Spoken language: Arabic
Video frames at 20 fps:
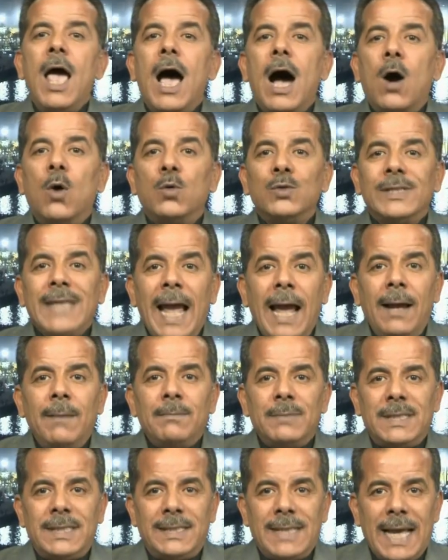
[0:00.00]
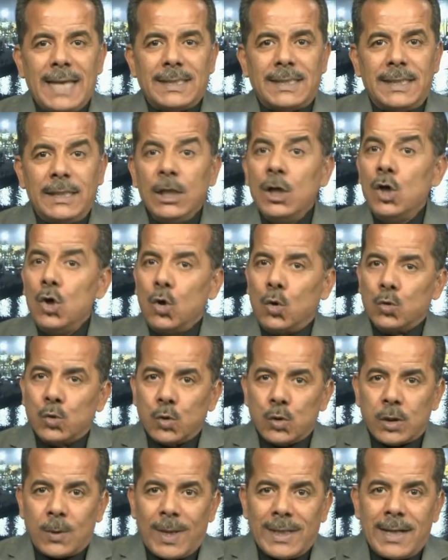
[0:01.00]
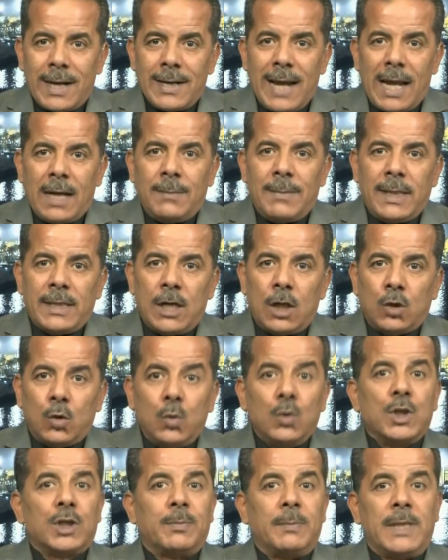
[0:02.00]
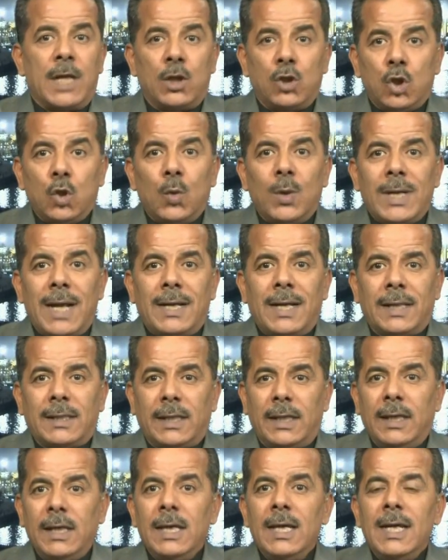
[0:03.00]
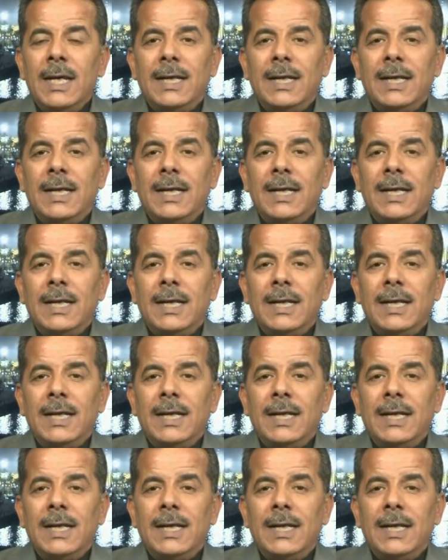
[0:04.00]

أو دعم سياسي خصوصا أن نعلم أن تونس من الدول التي